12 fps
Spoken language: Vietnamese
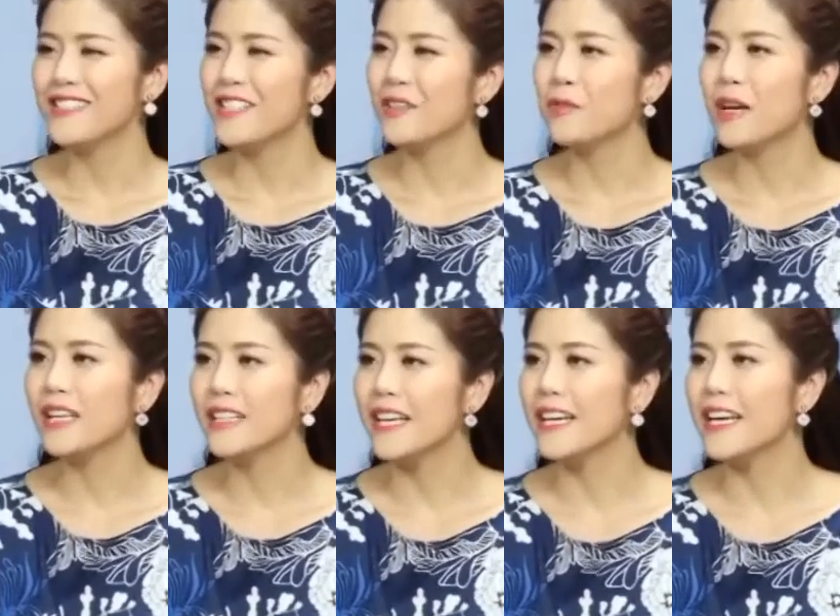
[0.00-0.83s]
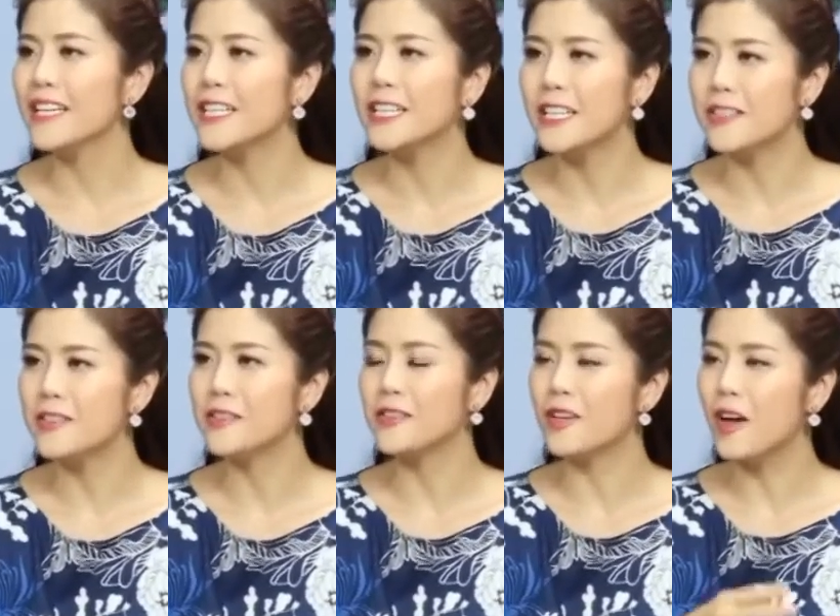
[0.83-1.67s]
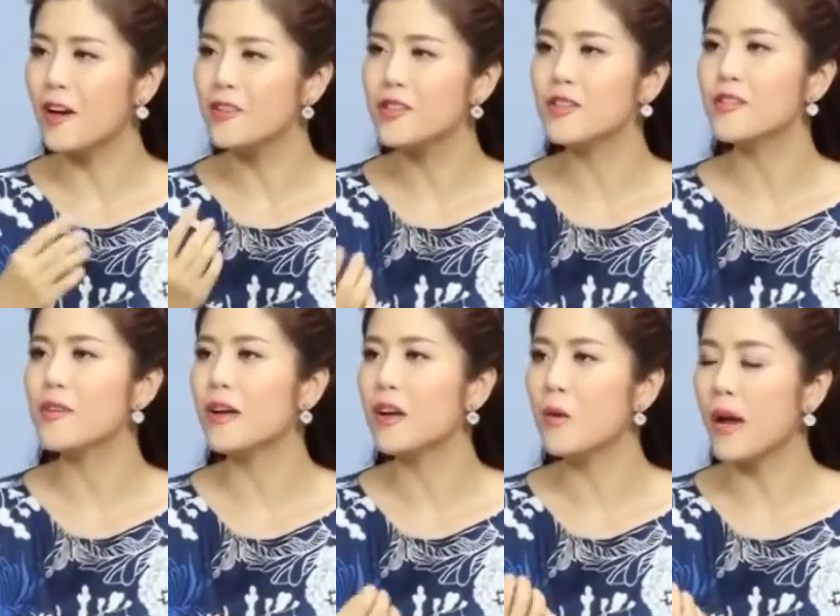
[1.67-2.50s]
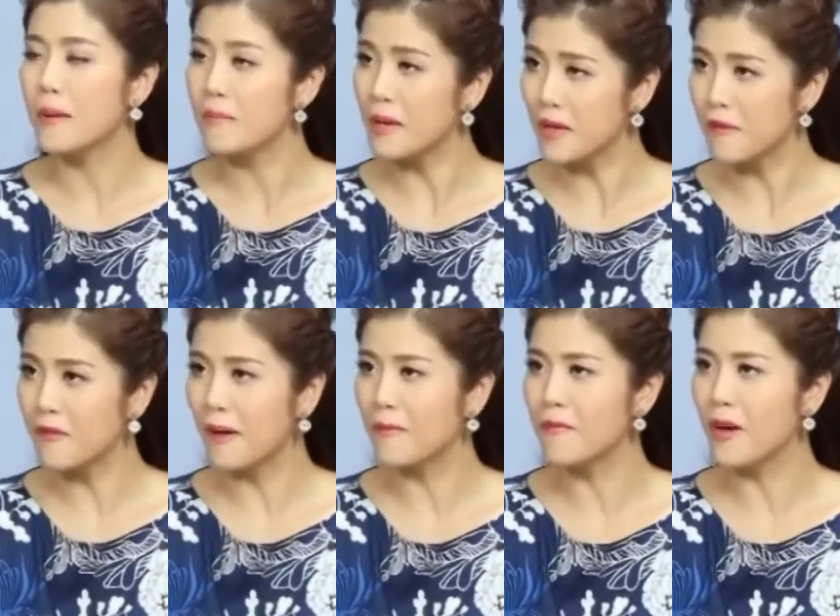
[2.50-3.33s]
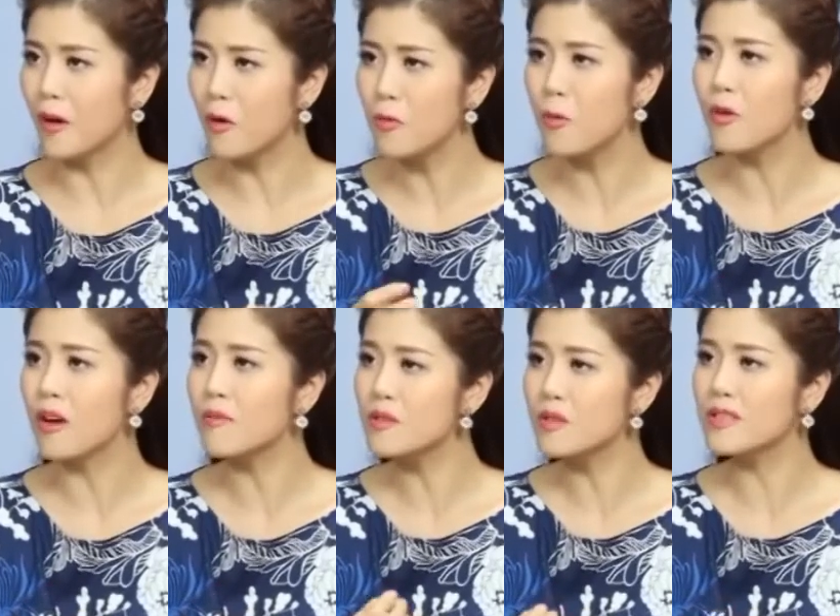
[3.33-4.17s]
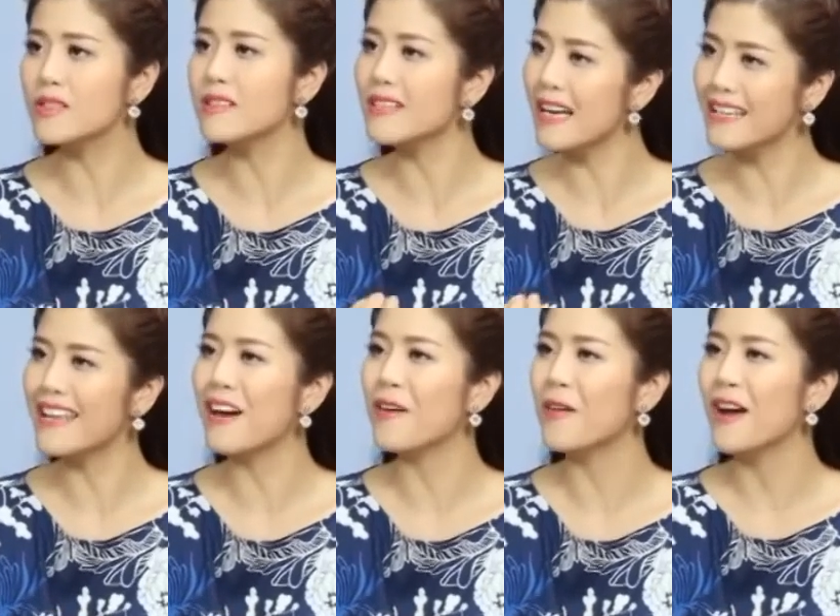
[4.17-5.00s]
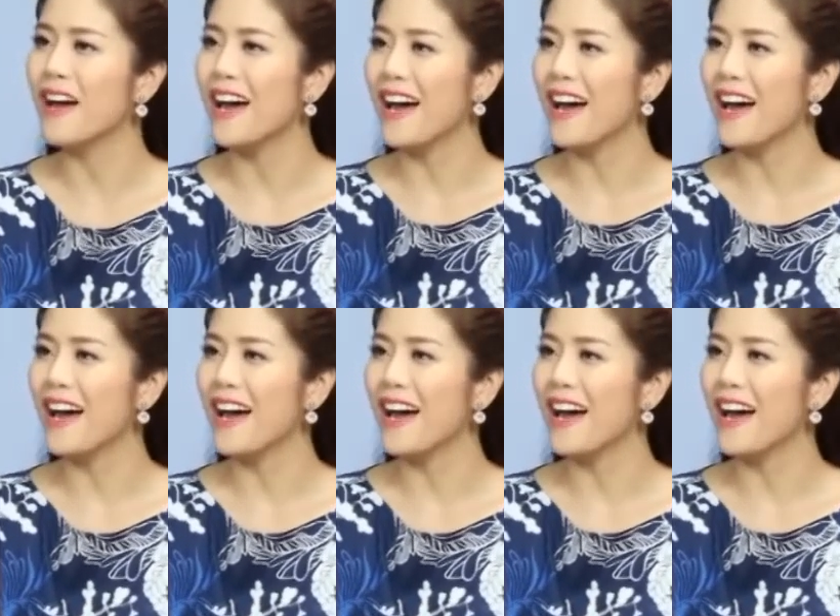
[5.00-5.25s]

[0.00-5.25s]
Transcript: Thưa chị Thu Anh, hiện nay trên thị trường thì có rất nhiều các loại mỹ phẩm và có nguồn gốc xuất xứ khác nhau.